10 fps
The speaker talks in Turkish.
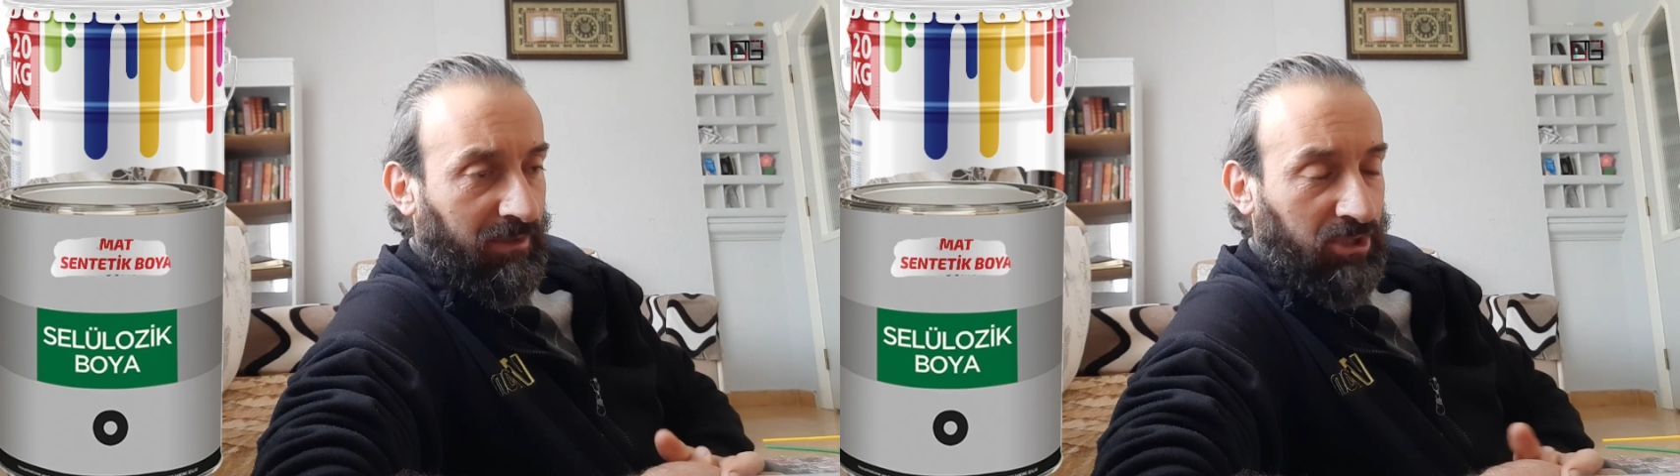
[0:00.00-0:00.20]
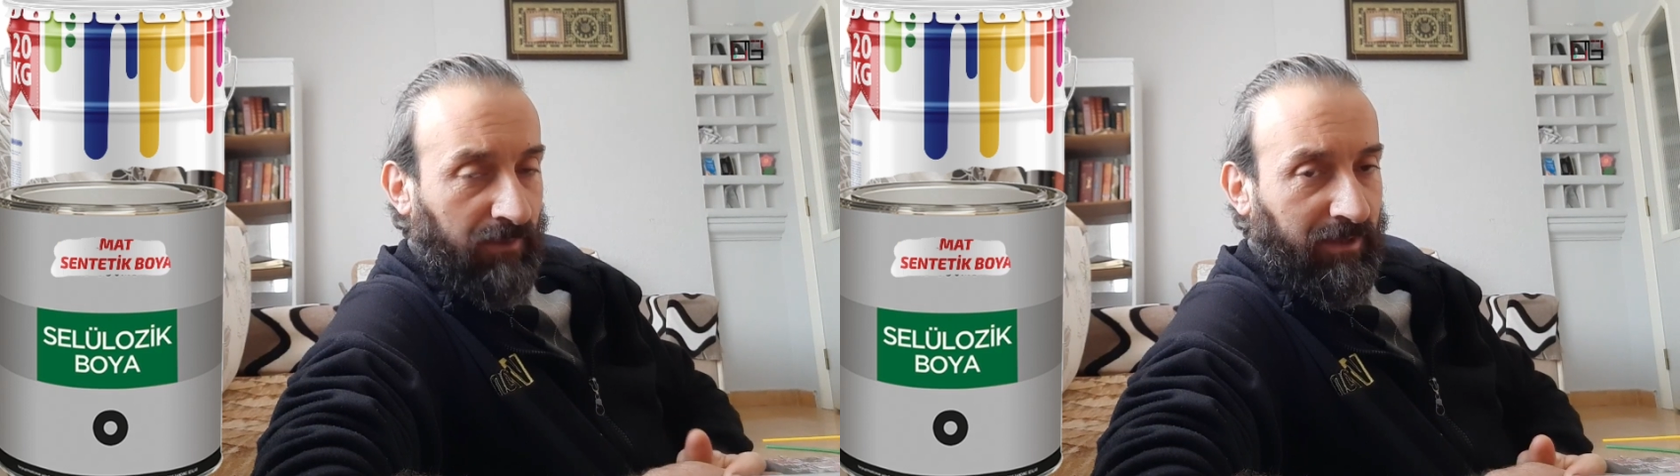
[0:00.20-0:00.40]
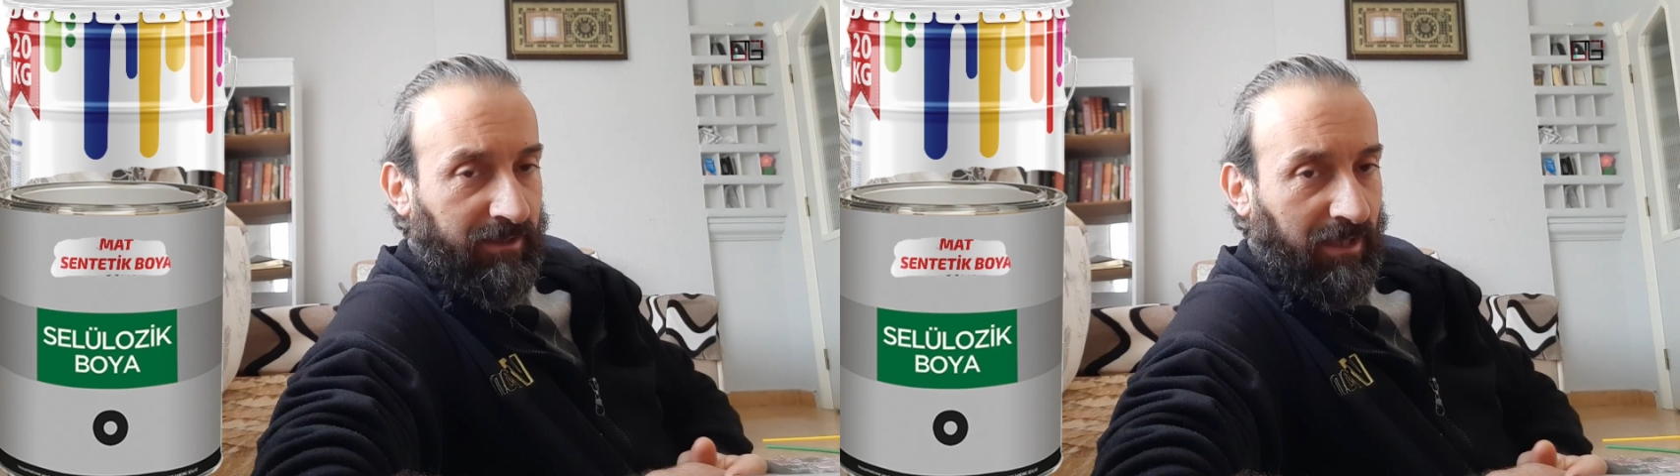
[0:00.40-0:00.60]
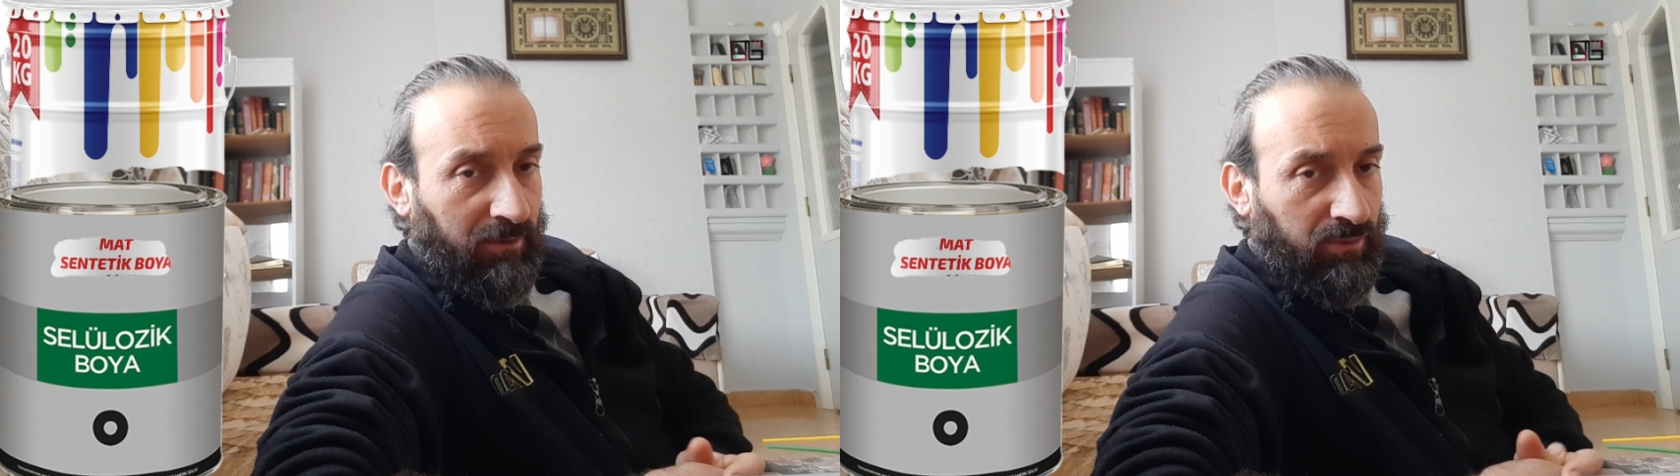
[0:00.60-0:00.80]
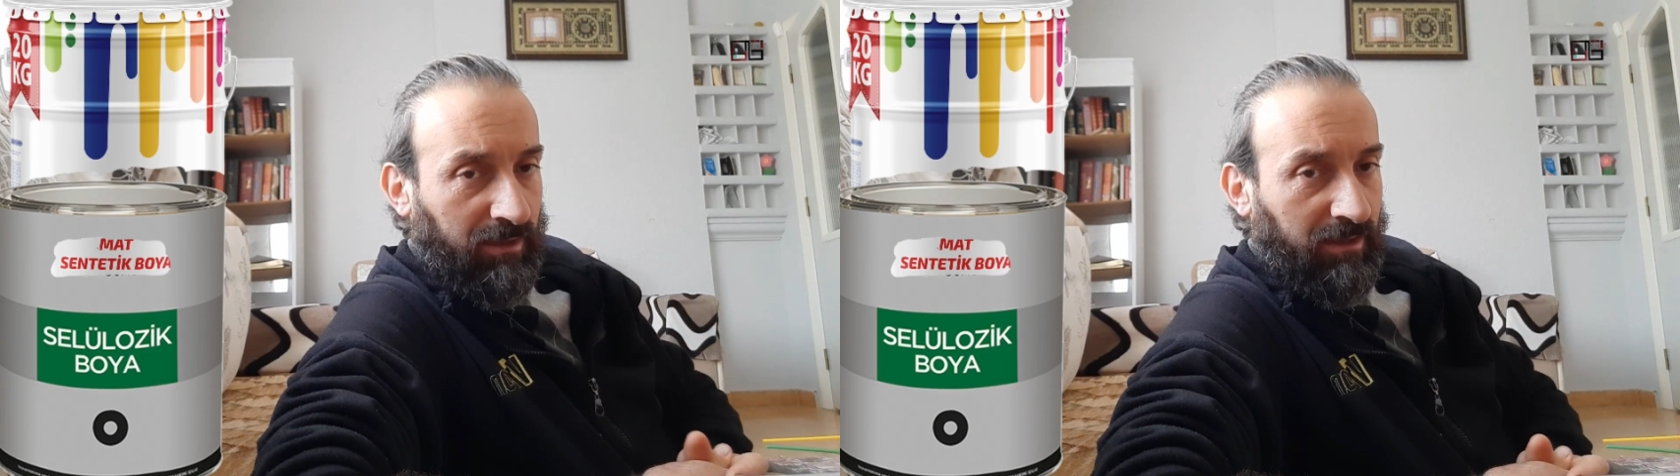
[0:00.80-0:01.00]
dış cephelerde
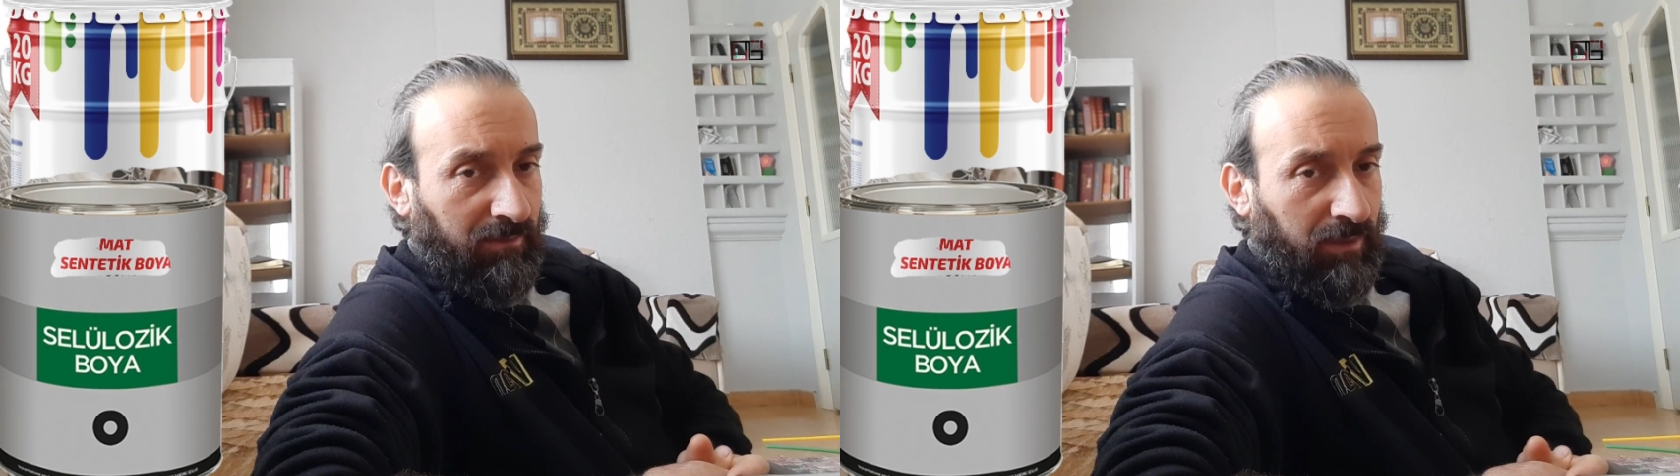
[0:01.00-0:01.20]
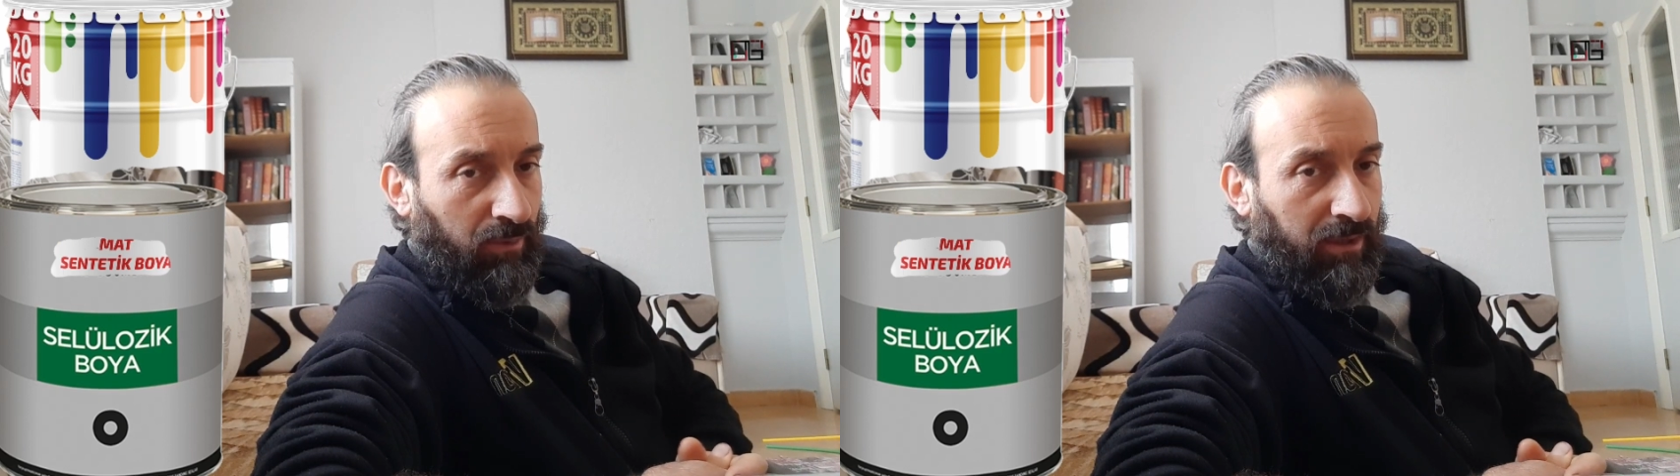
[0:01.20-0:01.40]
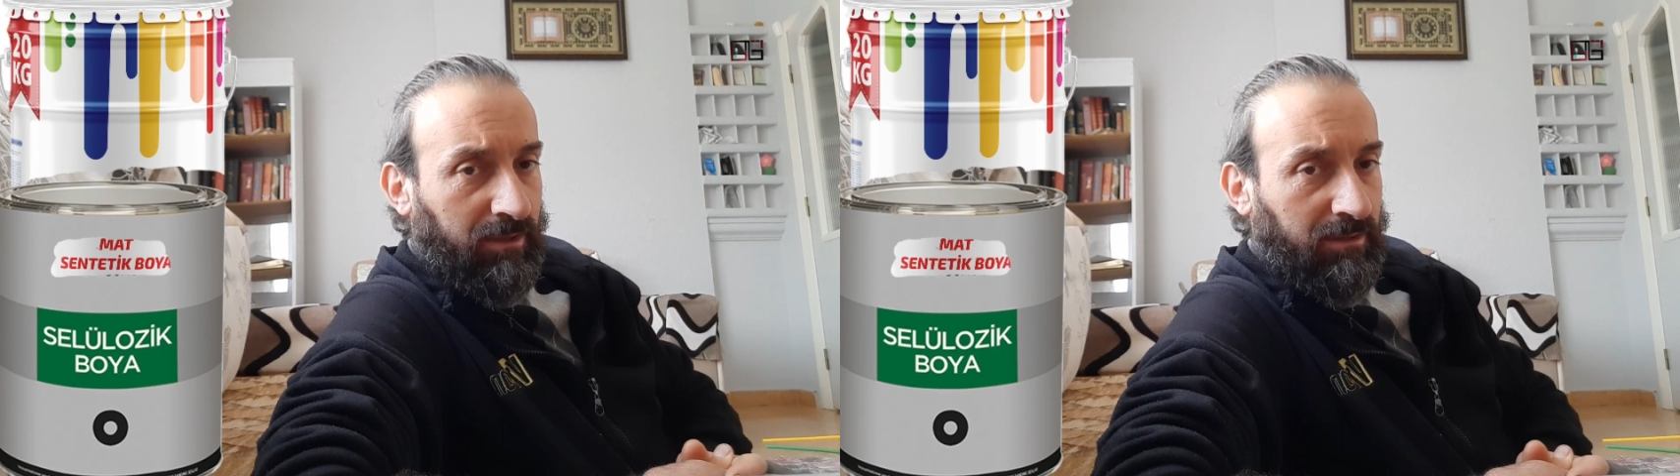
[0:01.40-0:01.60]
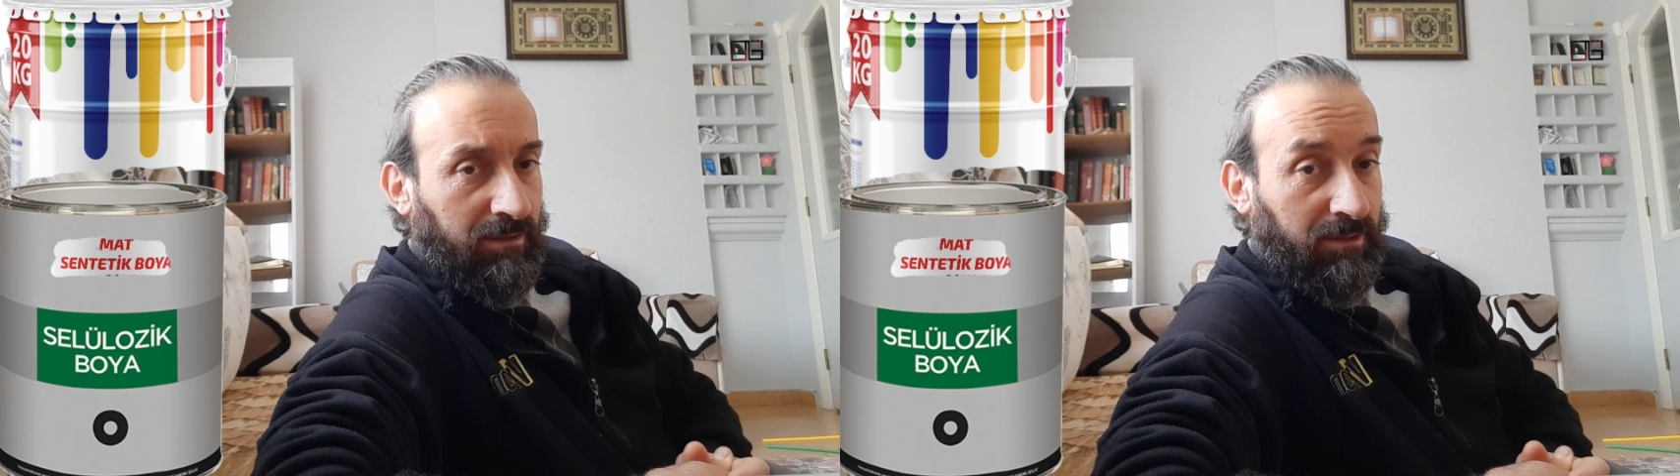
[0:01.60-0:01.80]
kullanılan bir boyadır.